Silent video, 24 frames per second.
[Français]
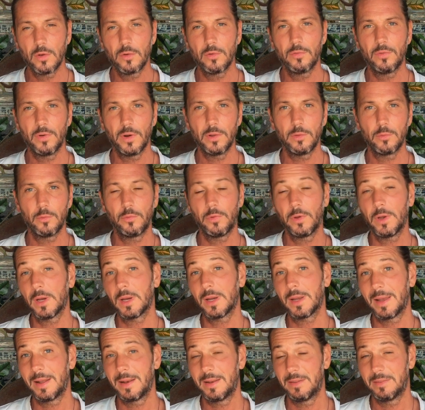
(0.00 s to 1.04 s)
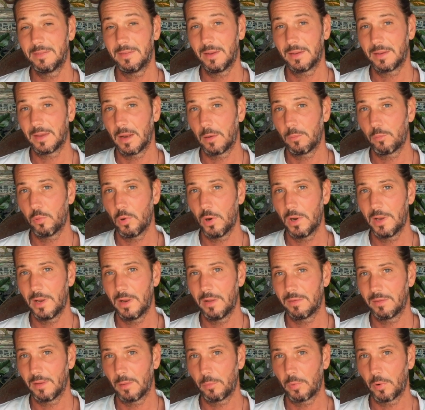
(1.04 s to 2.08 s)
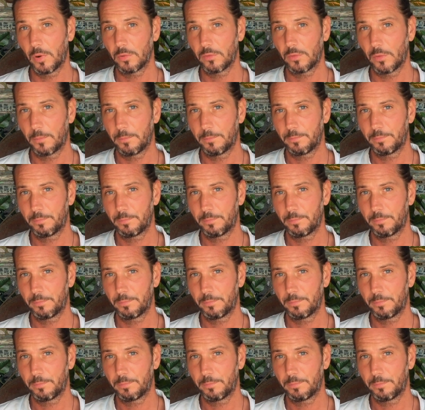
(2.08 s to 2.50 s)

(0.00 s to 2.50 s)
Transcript: va nous faire réaliser à quel point il est important.